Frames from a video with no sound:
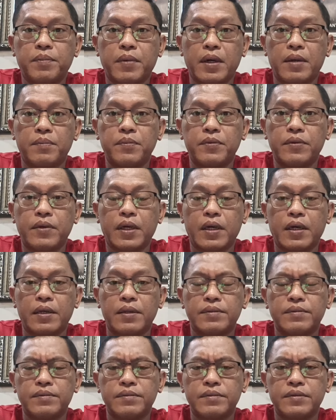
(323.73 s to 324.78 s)
Papua.
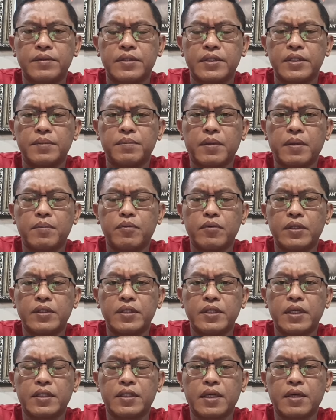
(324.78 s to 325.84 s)
Di Papua
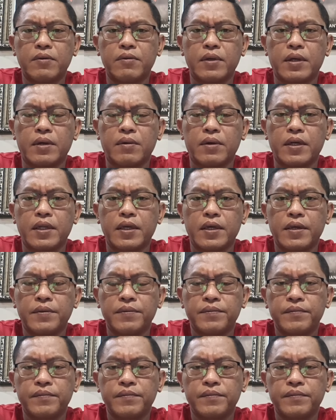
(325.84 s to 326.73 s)
tiga tahun kawannya.